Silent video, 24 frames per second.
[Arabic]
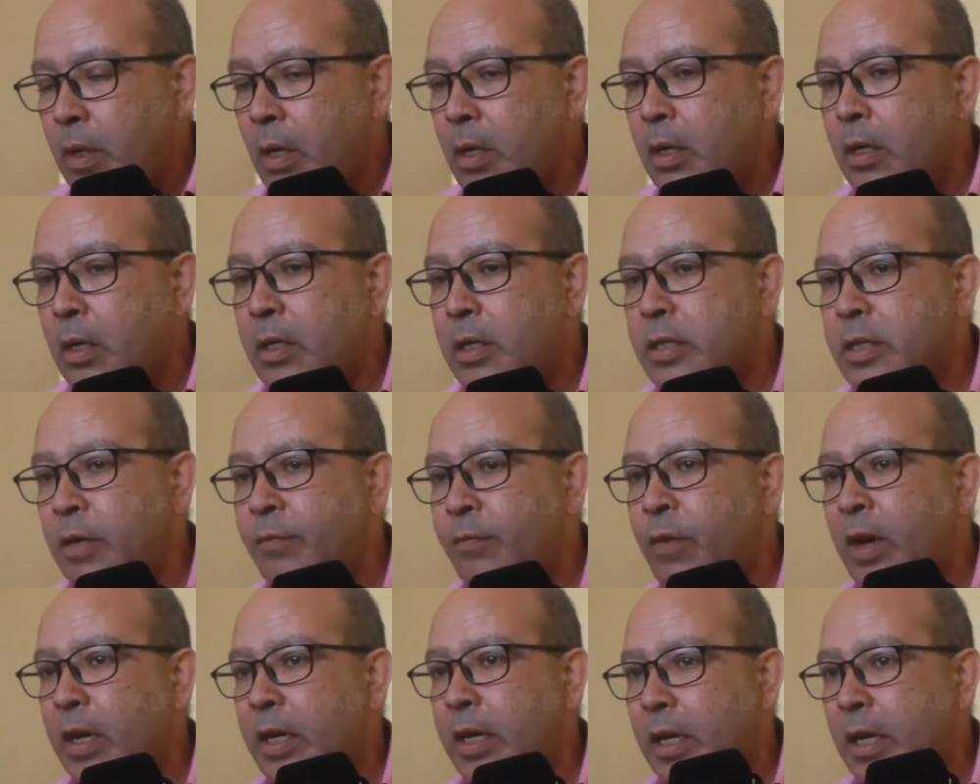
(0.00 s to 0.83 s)

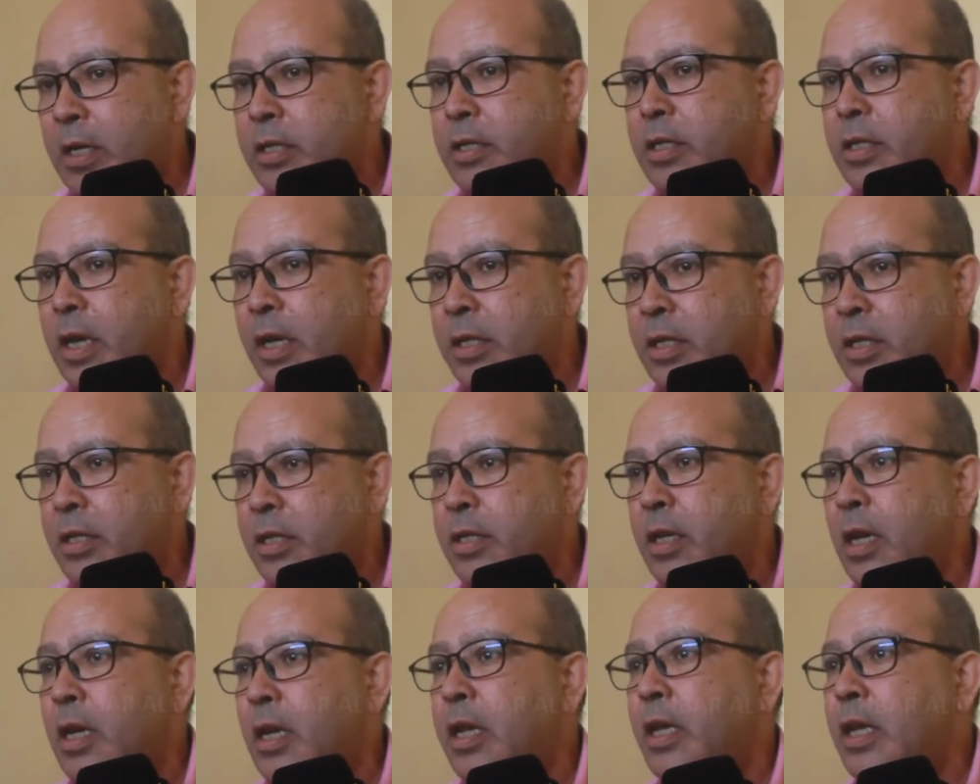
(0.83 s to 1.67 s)
الاتفاقيه
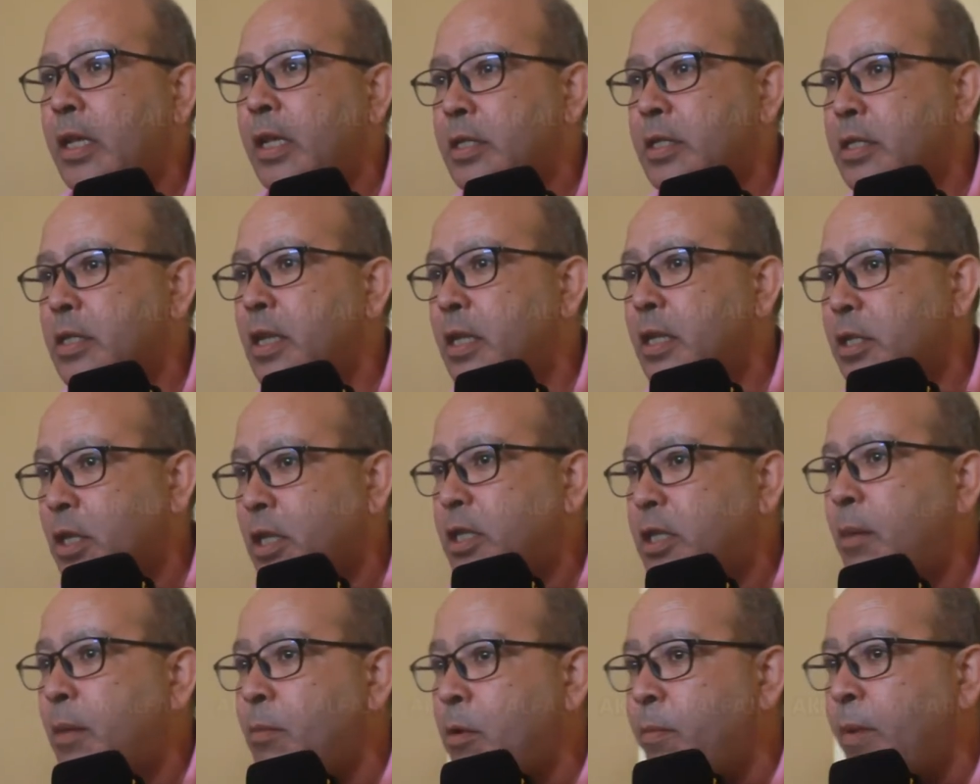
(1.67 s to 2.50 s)
الاستراتيجيه اللي كانت سنه
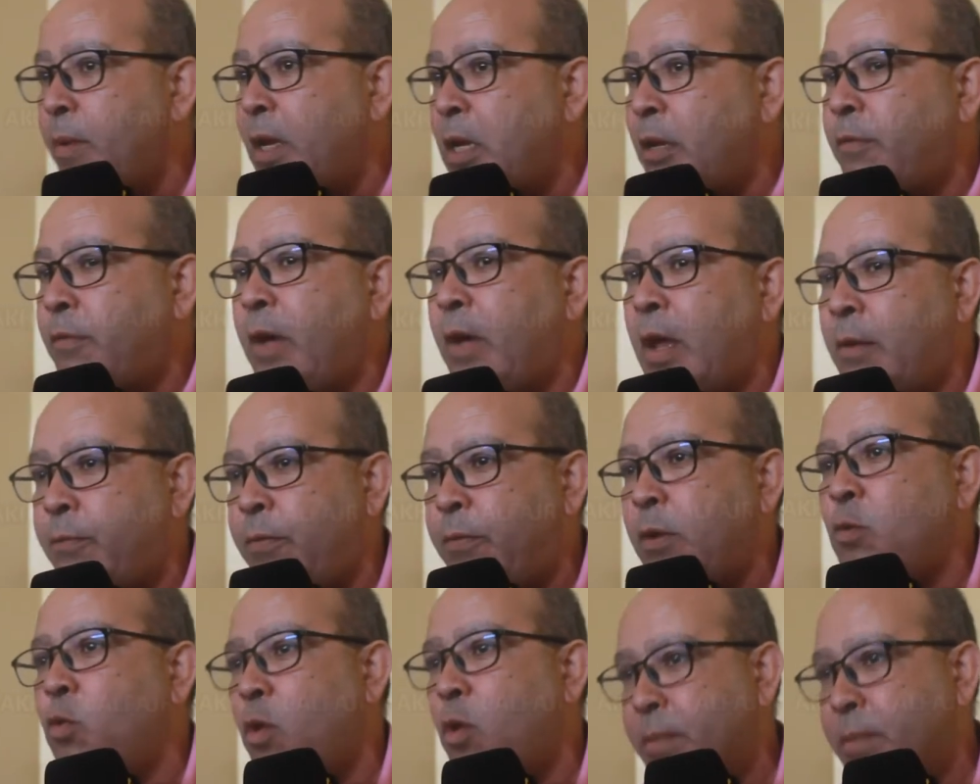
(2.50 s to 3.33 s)
قدام الملك
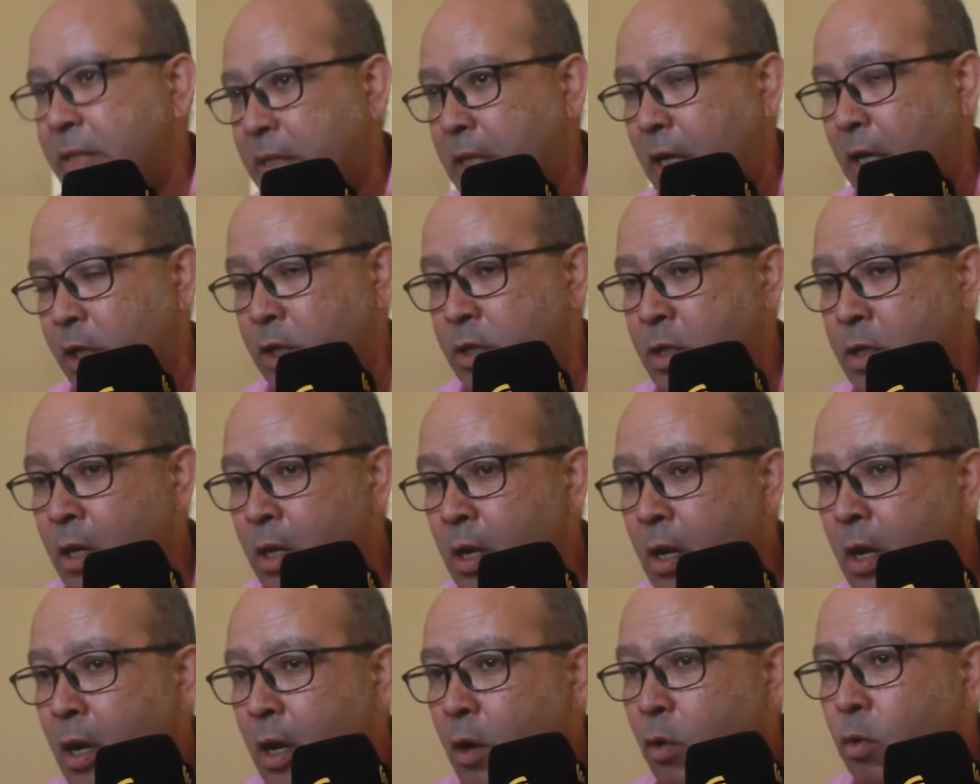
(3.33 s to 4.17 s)
2015
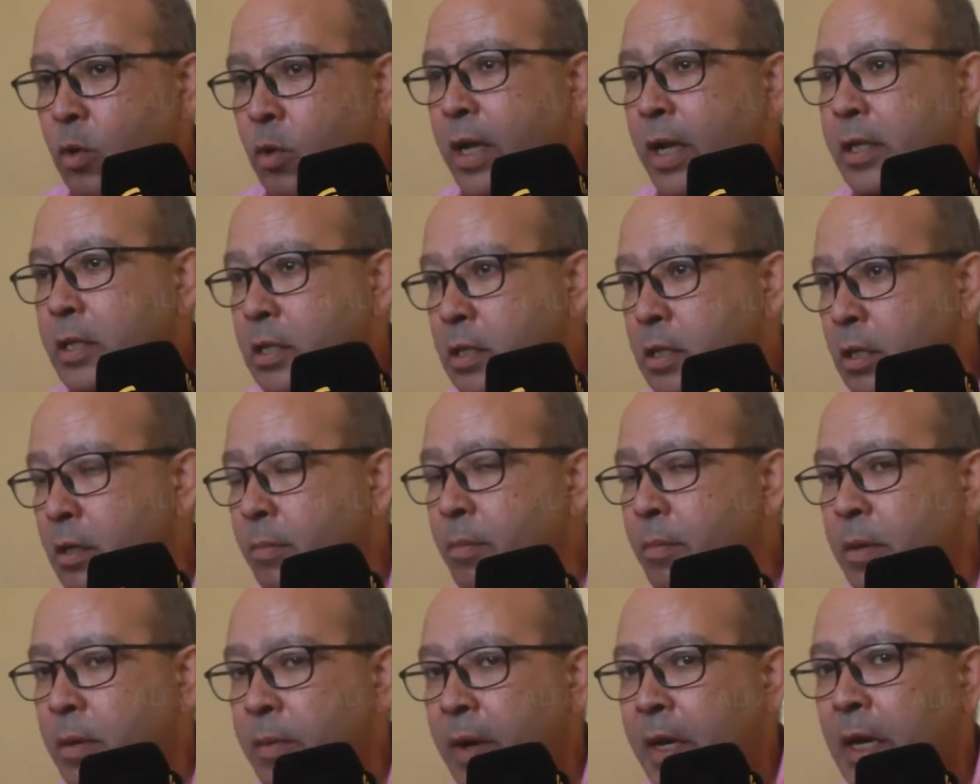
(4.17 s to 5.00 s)
وكانت
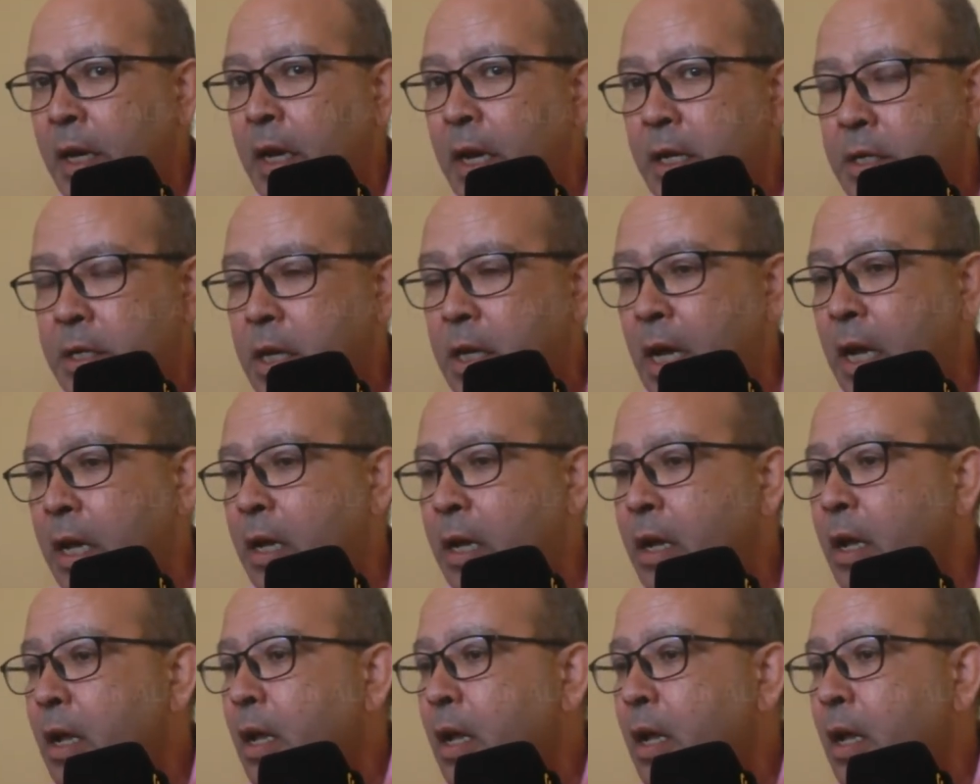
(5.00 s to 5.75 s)
من بين الاشياء